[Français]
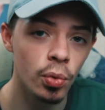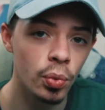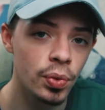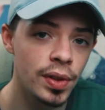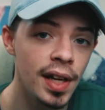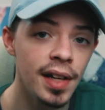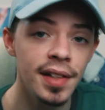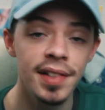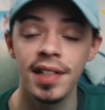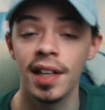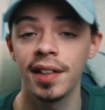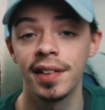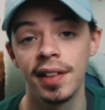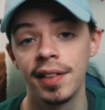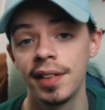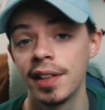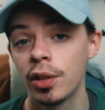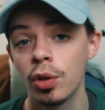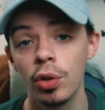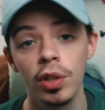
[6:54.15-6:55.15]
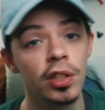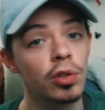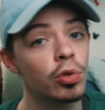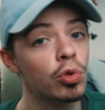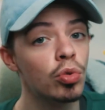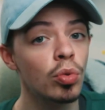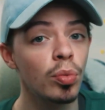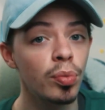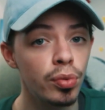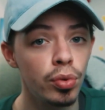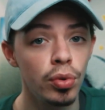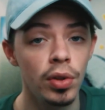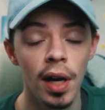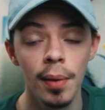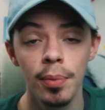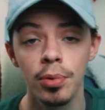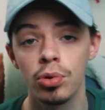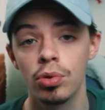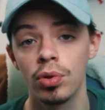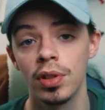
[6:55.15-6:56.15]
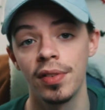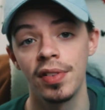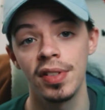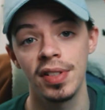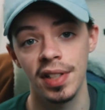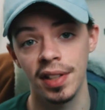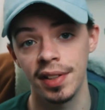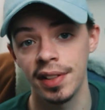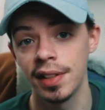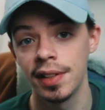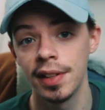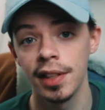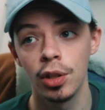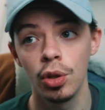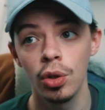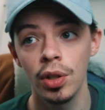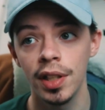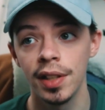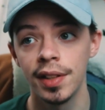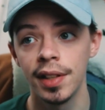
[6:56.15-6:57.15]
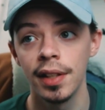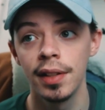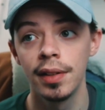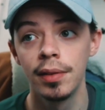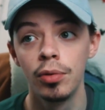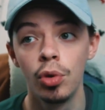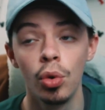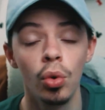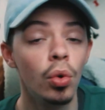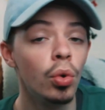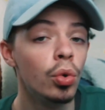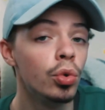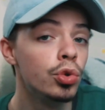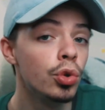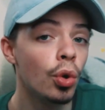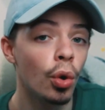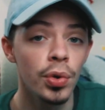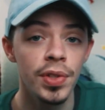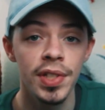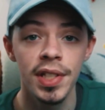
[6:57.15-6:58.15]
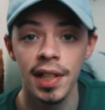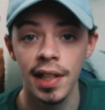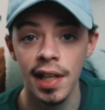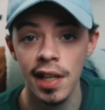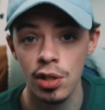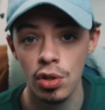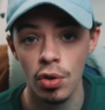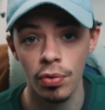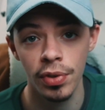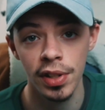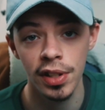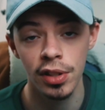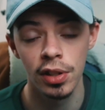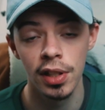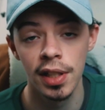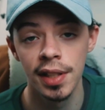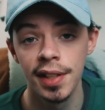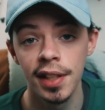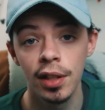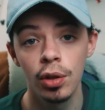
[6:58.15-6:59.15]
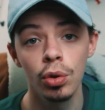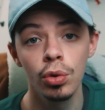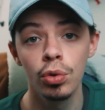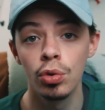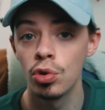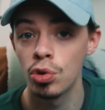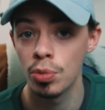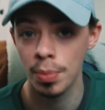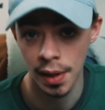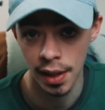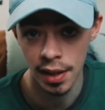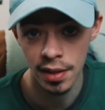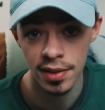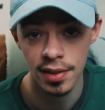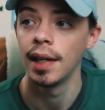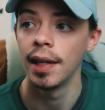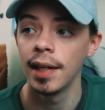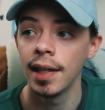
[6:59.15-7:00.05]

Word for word: on a certaines décos qui ne sont plus là, parce qu'il y avait certaines décos qui étaient de, du recyclage en fait des décos de Springs.